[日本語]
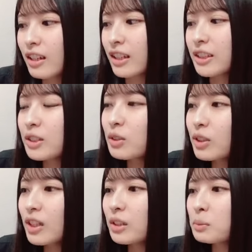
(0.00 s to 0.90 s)
一応こ
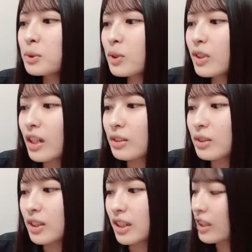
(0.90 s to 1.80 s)
の間の武道館の
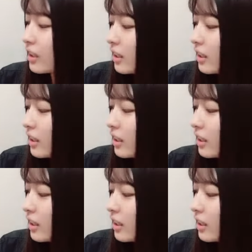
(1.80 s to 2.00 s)
時